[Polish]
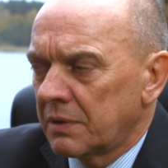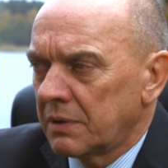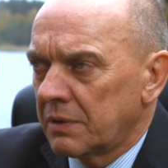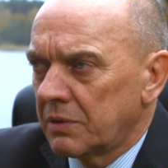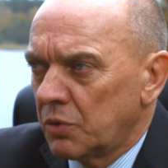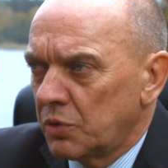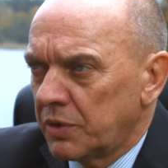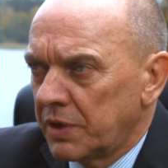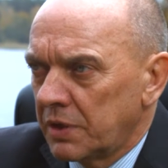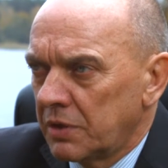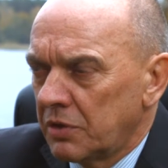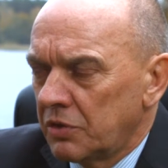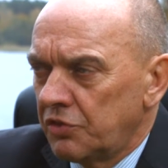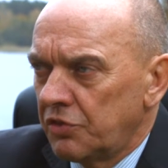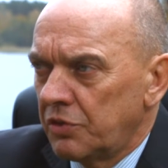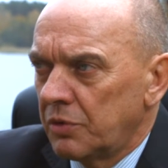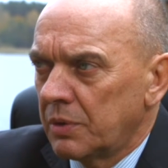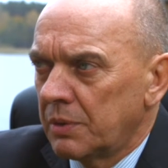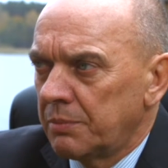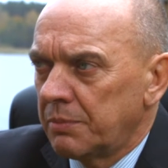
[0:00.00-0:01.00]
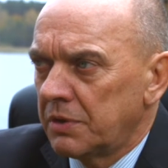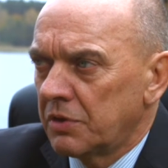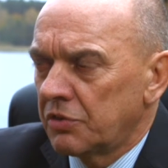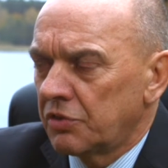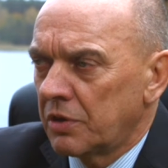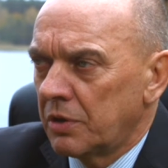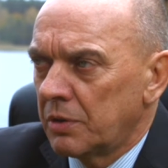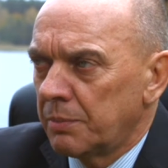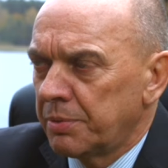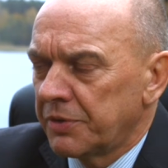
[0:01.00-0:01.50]
E, tutaj chodziłem i do
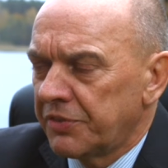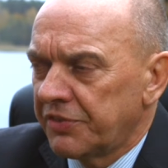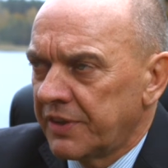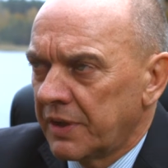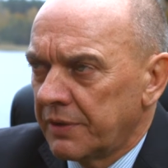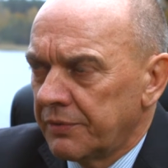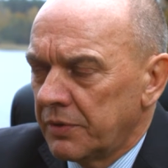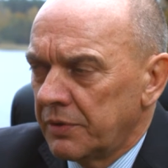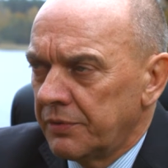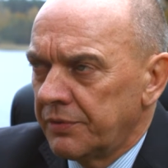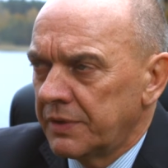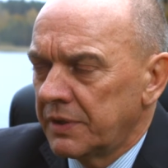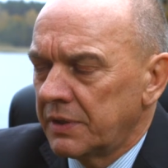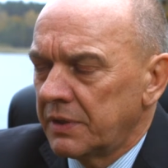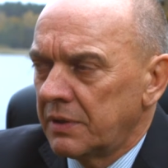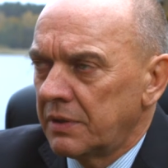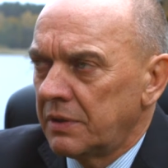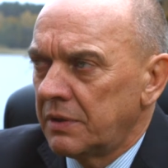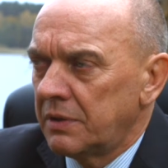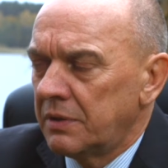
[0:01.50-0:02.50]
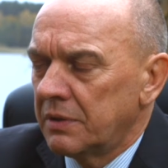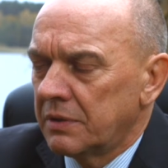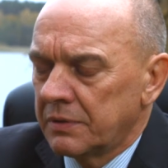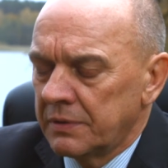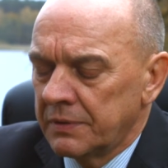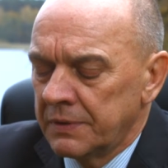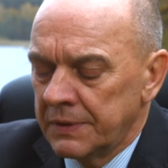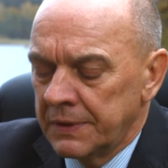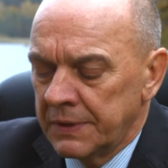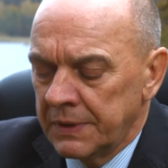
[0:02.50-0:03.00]
szkoły podstawowej, i do,
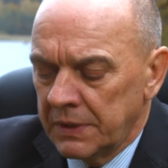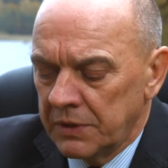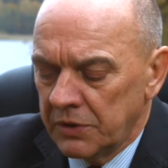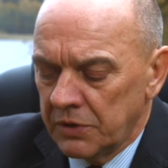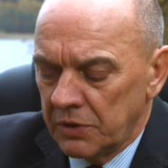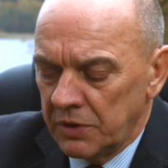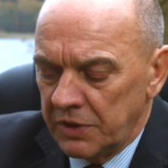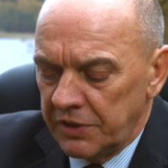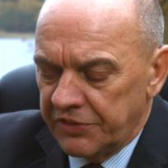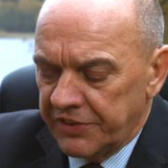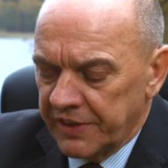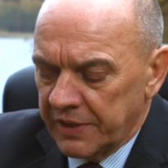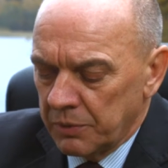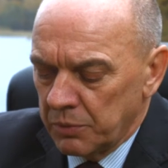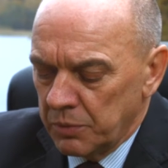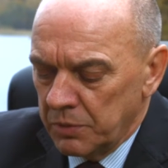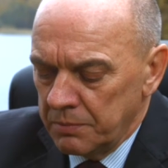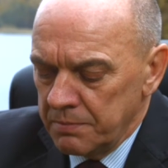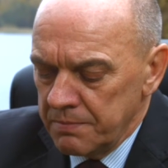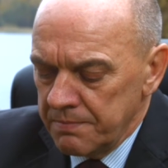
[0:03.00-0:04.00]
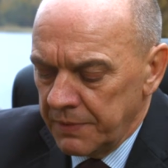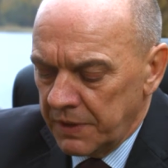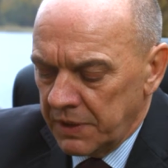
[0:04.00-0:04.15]
do liceum.